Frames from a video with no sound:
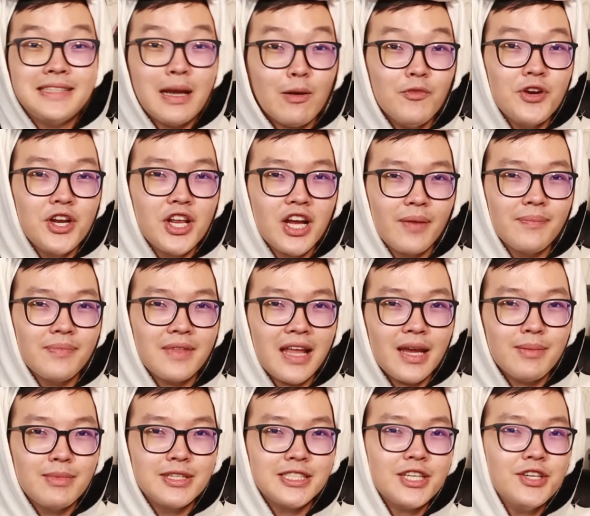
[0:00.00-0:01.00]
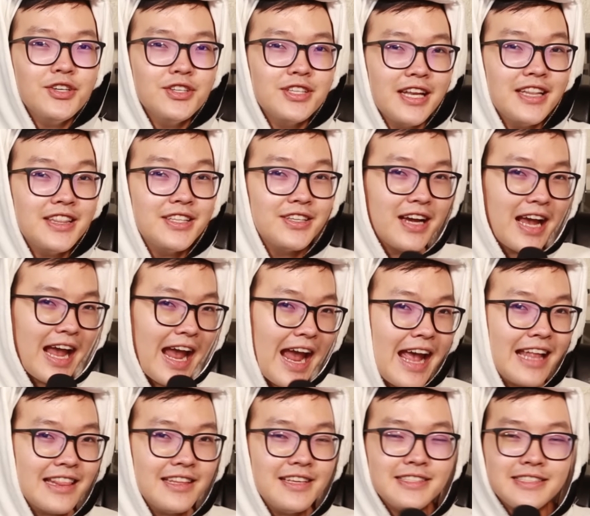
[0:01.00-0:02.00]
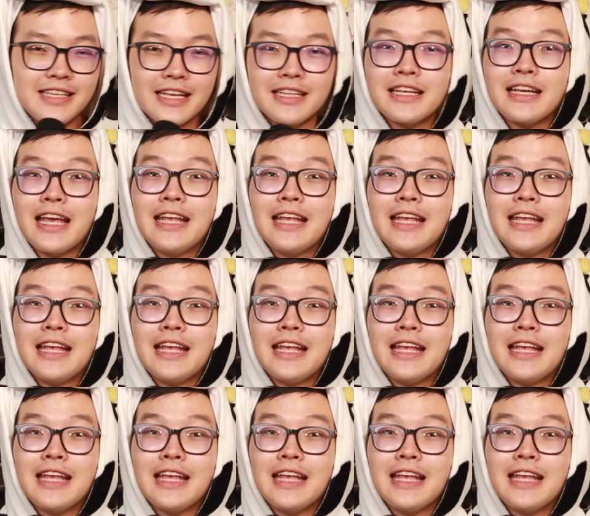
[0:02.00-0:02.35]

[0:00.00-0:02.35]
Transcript: Trong video ngày hôm nay mình sẽ hướng dẫn từ A tới Z